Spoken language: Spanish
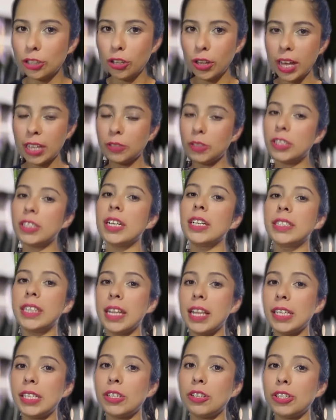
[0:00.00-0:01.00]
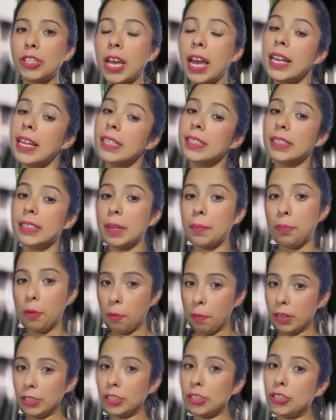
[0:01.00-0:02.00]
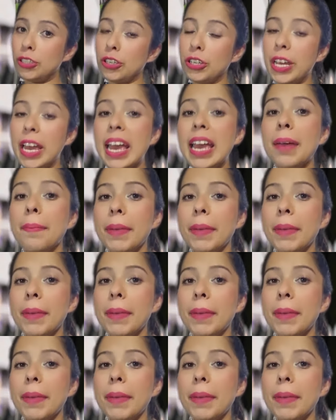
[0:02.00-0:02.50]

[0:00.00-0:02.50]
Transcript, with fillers: en todas nuestras redes sociales de Pumas Yo Soy